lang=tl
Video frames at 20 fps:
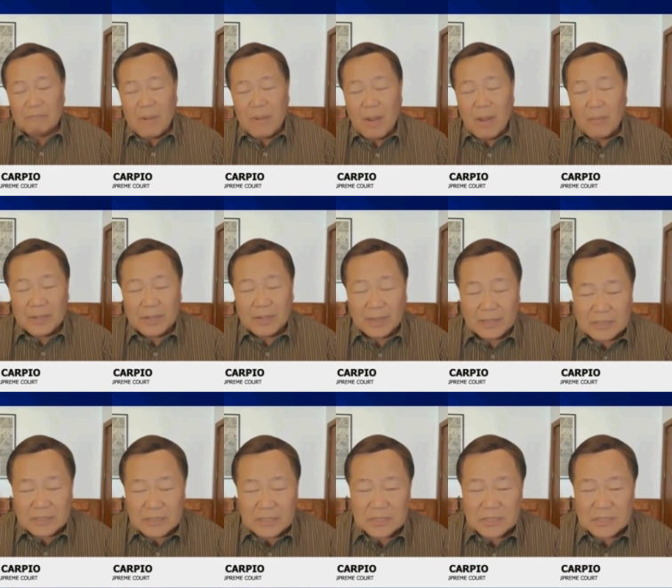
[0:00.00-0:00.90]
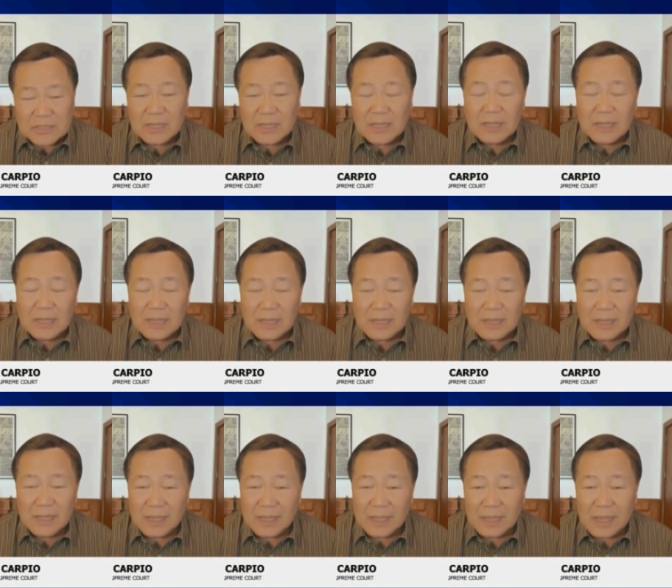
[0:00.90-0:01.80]
rates, eh,
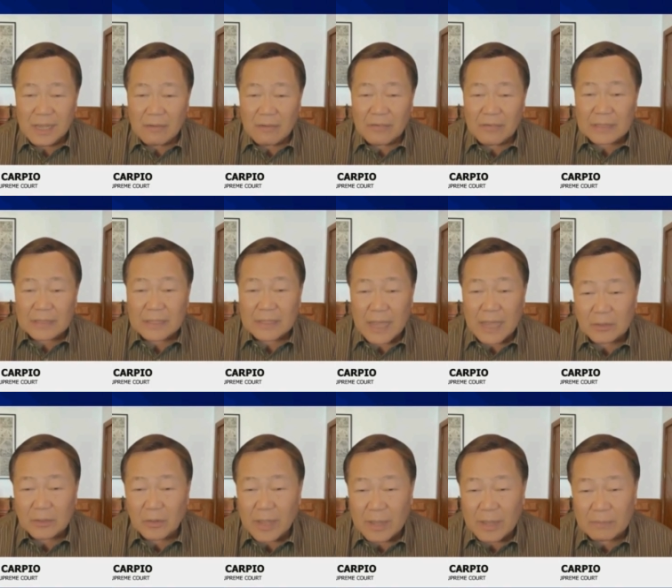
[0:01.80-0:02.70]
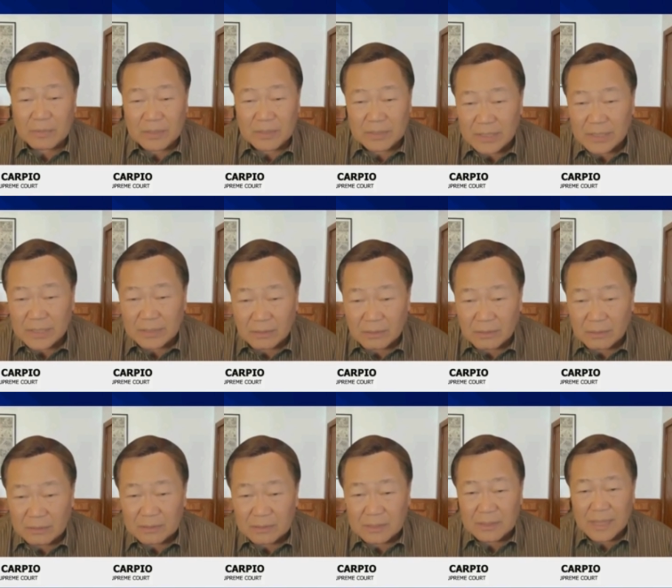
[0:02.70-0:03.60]
affectado everything, no?
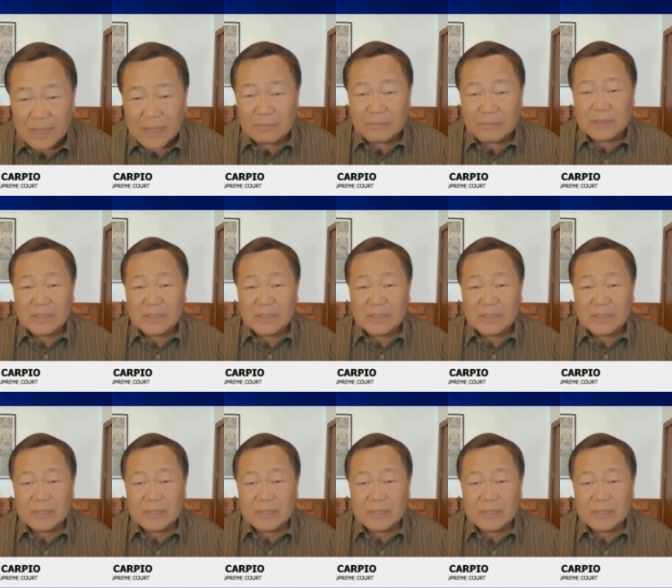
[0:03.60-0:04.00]
Everything is